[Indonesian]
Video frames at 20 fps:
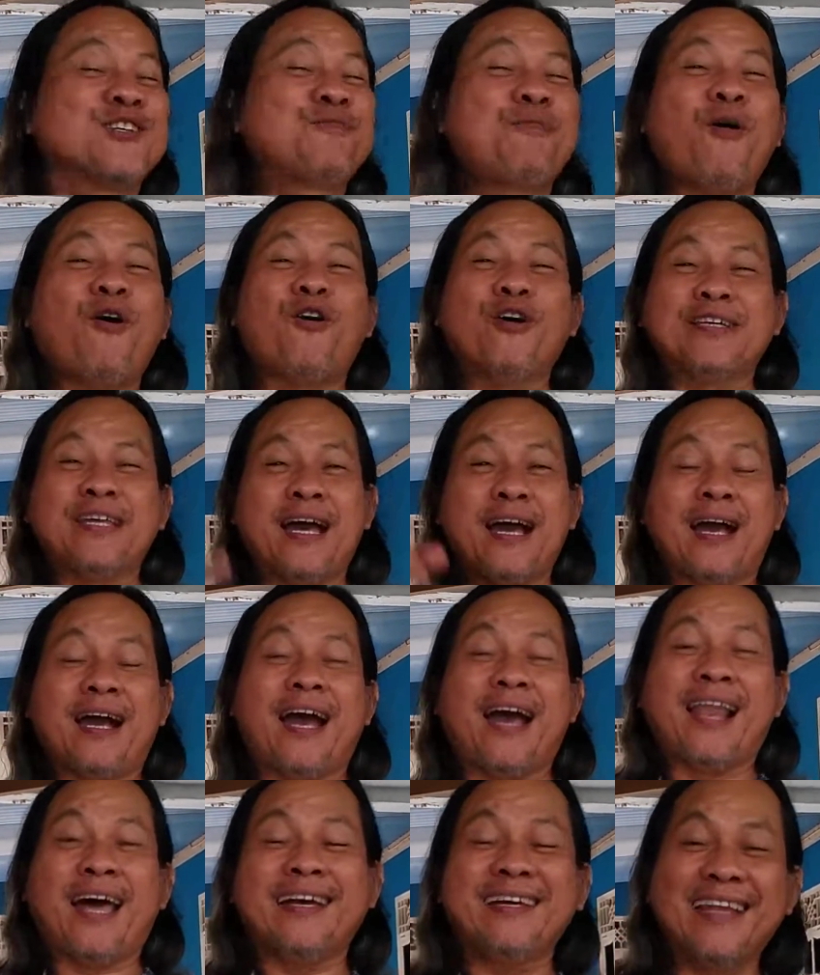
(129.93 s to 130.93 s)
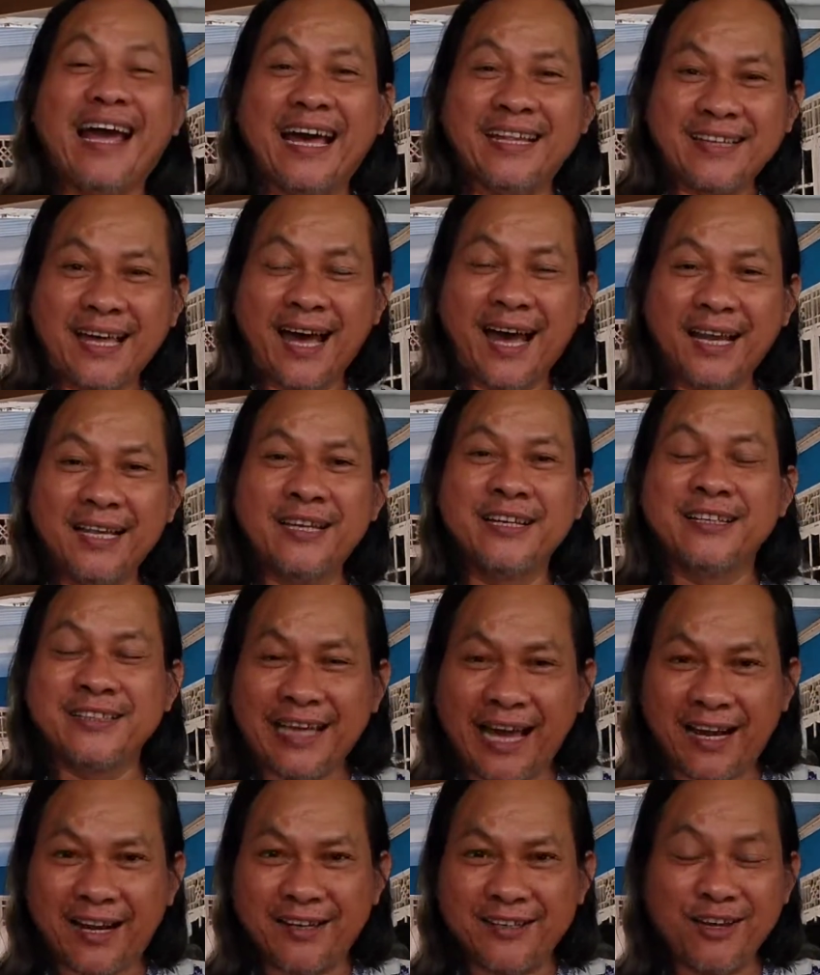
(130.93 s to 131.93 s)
pokoknya kalahin Atta Halilintar.